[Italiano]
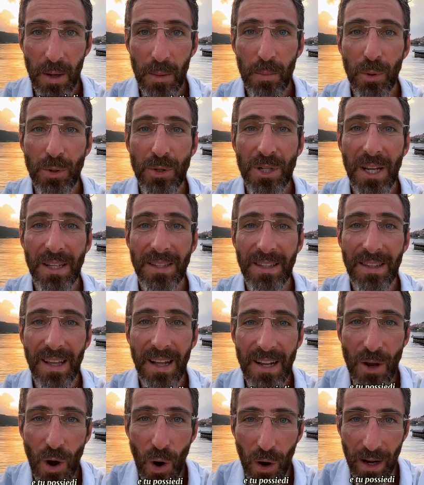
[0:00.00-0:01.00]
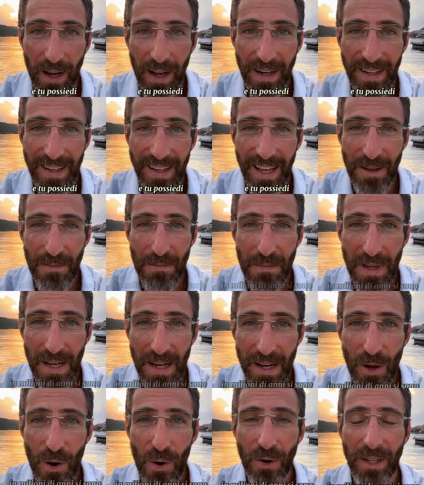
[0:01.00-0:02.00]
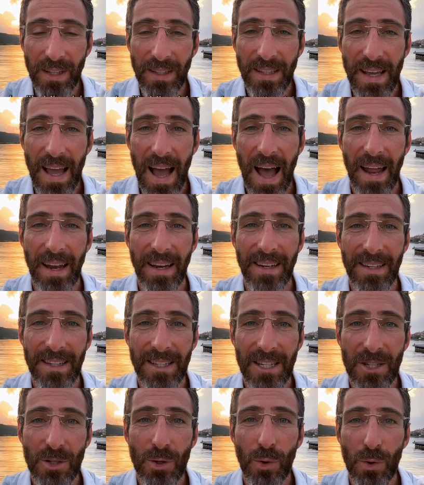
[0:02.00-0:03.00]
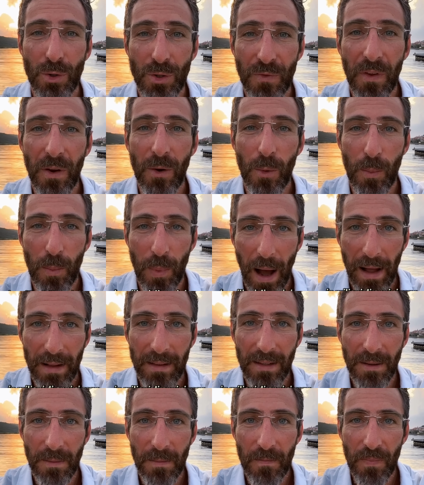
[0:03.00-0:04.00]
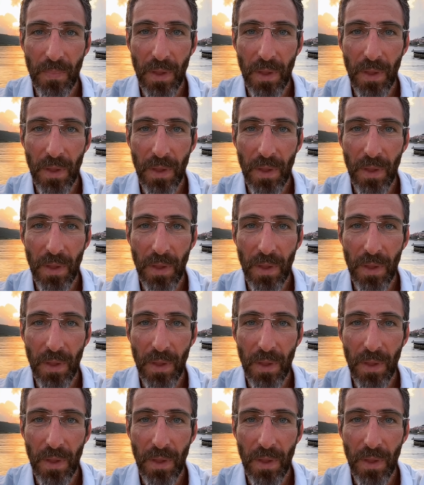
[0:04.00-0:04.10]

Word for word: possiedi degli organi che in milioni di anni si sono sviluppati